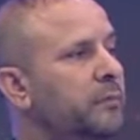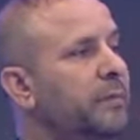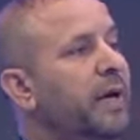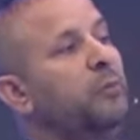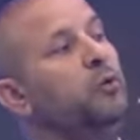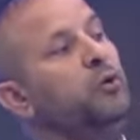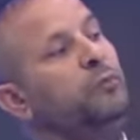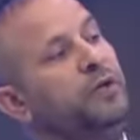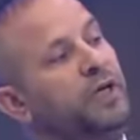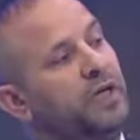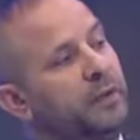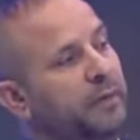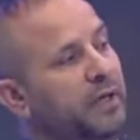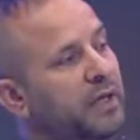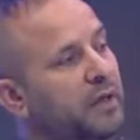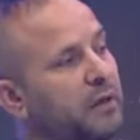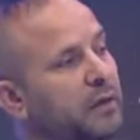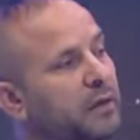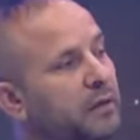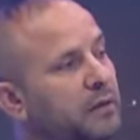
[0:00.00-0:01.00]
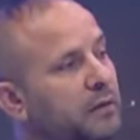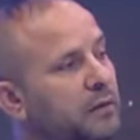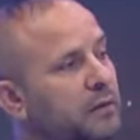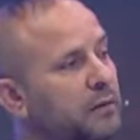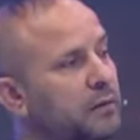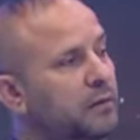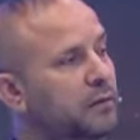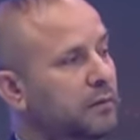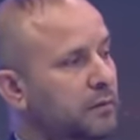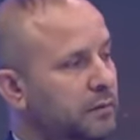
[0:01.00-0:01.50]
معمول به
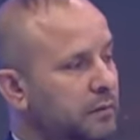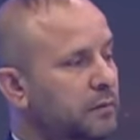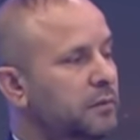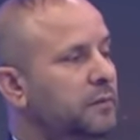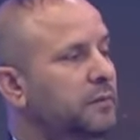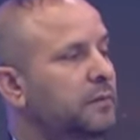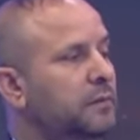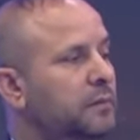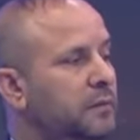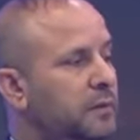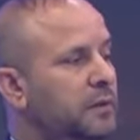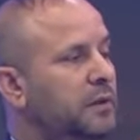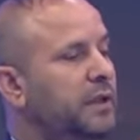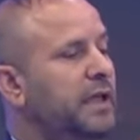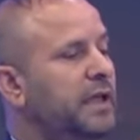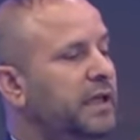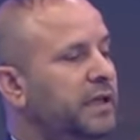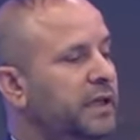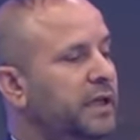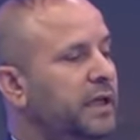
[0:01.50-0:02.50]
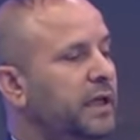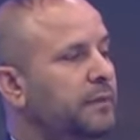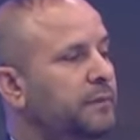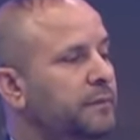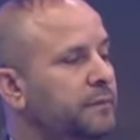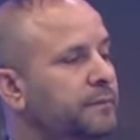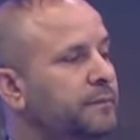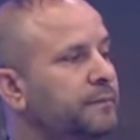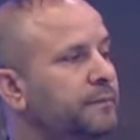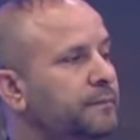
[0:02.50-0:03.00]
الميكانيزم هذا نتاع
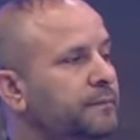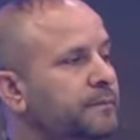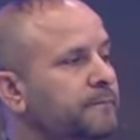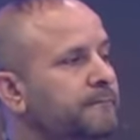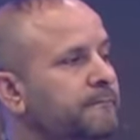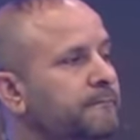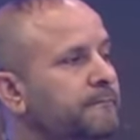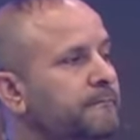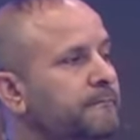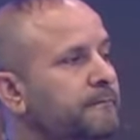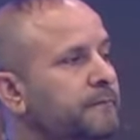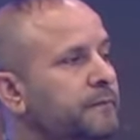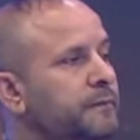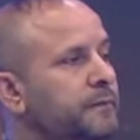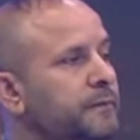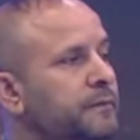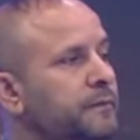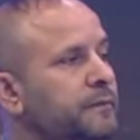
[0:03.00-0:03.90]
مانيتسكي هذا